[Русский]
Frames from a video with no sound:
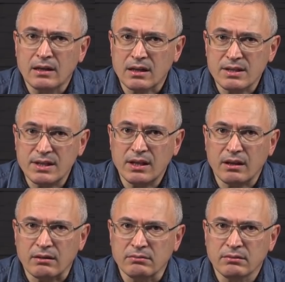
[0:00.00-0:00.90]

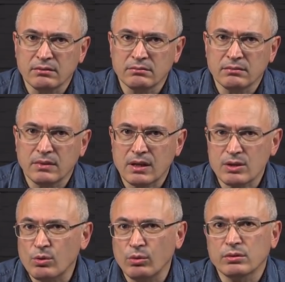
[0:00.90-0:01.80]
Россия
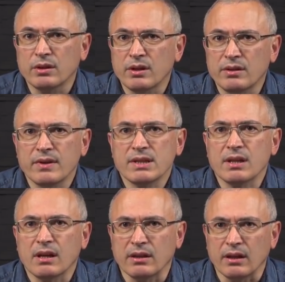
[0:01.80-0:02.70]
расколота на две
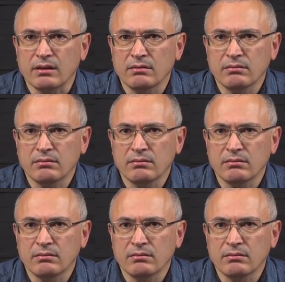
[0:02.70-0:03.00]
страны.